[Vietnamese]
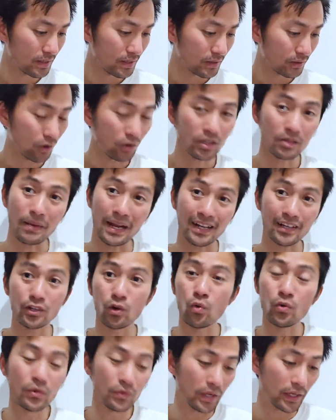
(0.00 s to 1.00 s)
Còn các bạn có
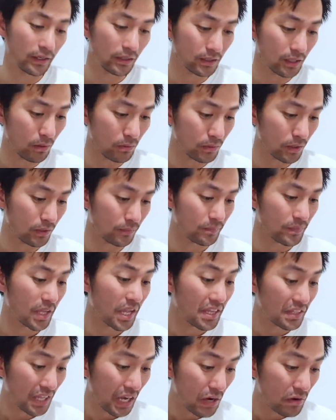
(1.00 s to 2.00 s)
đủ điều kiện hay không thôi.
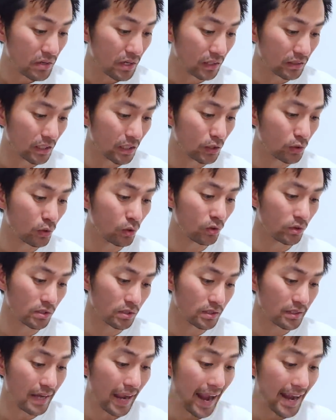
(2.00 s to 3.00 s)
Theo nhận định của luật
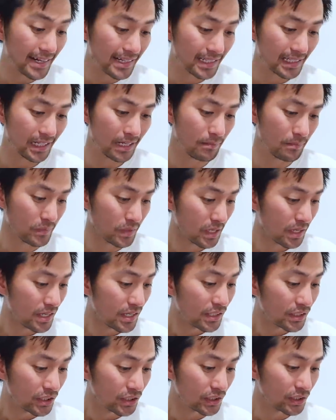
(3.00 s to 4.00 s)
sư Andy Lâm,
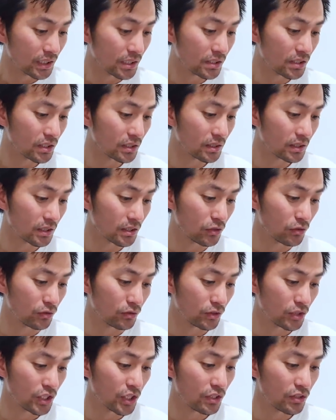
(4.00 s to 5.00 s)
dựa trên chương trình
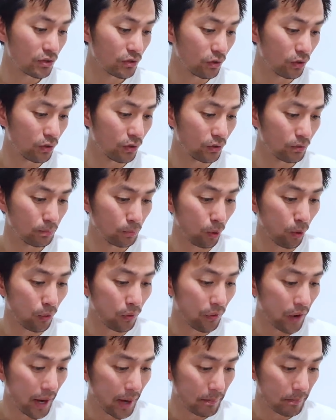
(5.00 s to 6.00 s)
Seasonal
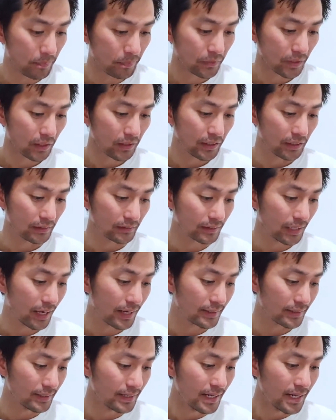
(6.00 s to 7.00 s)
Program, hiện
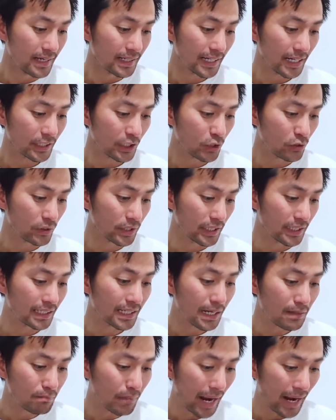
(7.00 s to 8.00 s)
tại các điều kiện
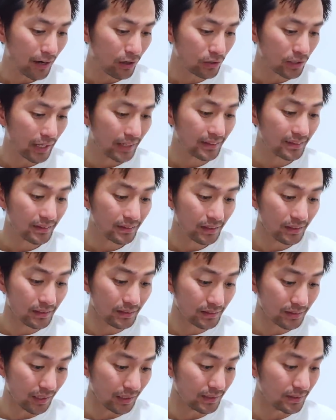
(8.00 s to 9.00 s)
căn bản có thể
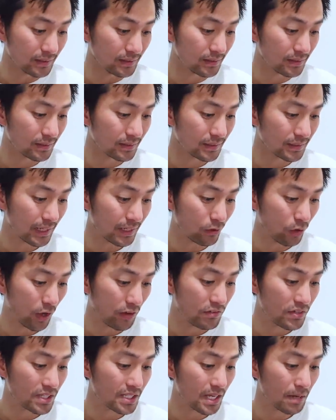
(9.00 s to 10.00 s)
tương tự các loại
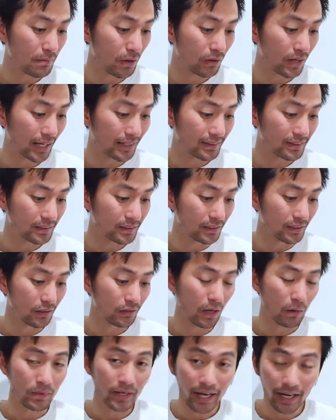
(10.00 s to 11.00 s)
visa bảo lãnh người lao
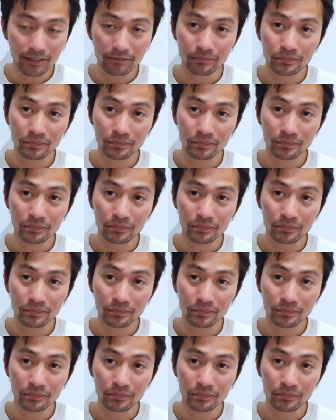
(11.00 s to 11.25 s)
động khác.